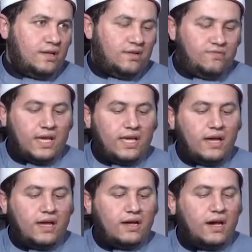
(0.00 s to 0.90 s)

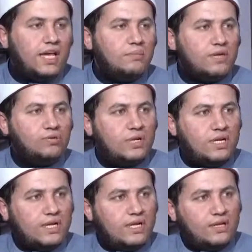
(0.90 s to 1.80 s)
فهي خيمه
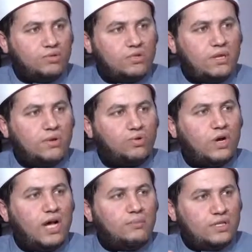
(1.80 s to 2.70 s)
هي تعتبر
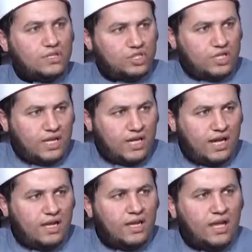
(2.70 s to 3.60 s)
خيمه
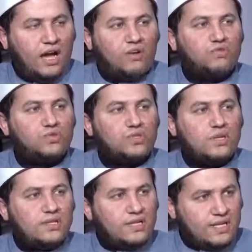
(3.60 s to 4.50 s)
الشريعه او
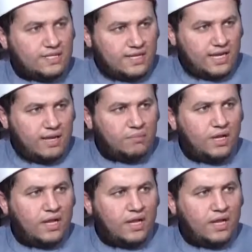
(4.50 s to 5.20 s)
فسطاط الاسلام